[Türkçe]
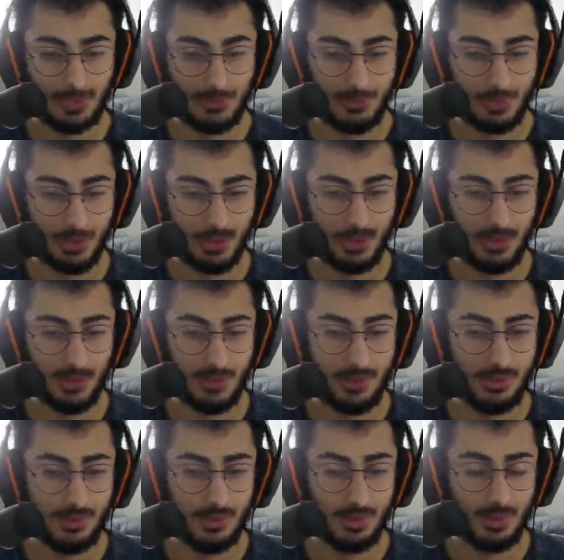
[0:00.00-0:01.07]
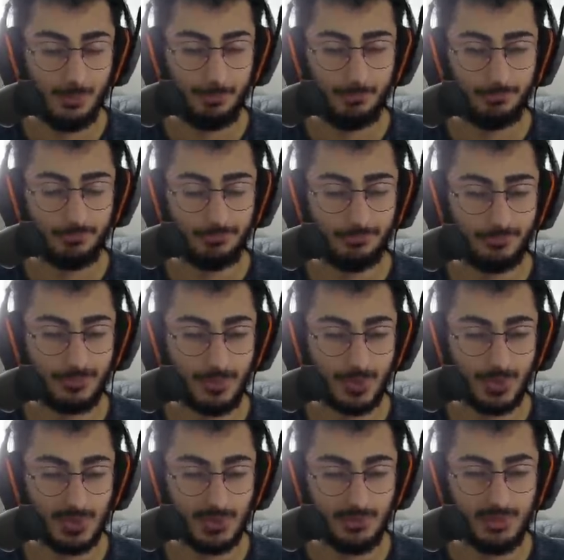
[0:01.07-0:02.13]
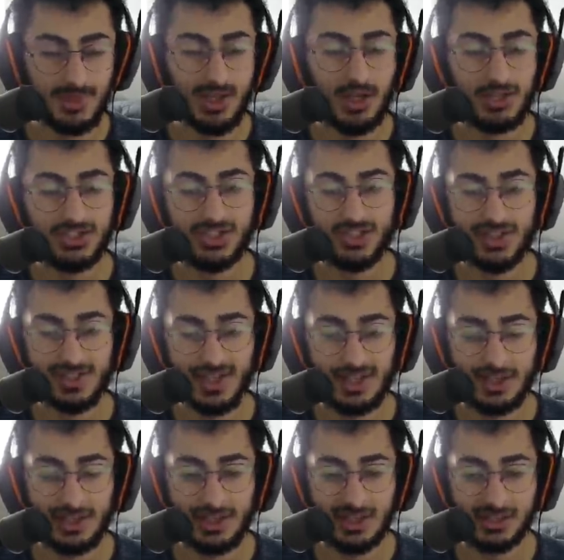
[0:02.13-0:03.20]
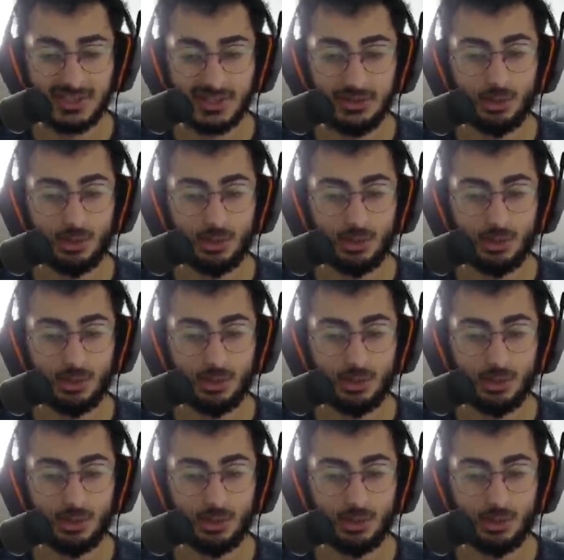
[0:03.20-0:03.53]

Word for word: Bak. Heh mümkünse açık tekerlek yarışlarının